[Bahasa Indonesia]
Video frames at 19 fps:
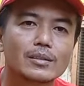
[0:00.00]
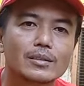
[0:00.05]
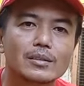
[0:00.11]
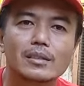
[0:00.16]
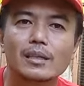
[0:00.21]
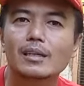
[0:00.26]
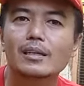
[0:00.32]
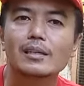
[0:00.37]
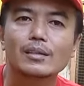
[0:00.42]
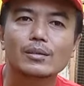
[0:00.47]
terus
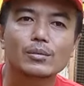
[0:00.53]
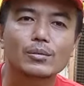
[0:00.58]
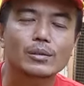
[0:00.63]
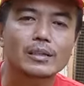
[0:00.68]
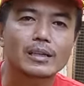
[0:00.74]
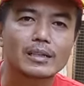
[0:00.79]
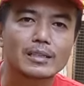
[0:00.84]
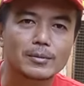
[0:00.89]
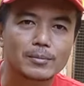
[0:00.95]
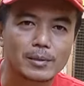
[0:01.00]
dari
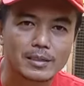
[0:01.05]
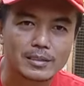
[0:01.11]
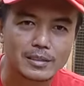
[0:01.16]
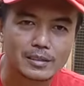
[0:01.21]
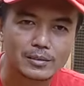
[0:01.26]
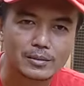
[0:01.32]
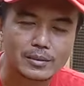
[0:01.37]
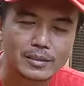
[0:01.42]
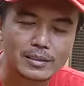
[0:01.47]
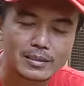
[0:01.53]
Kurir Express
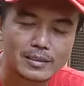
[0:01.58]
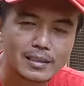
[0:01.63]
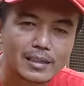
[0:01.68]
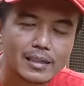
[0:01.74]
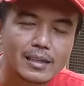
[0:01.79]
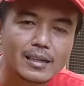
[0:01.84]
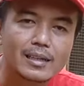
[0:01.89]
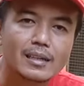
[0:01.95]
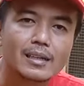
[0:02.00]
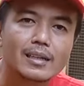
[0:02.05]

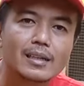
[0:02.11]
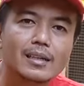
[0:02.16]
Indonesia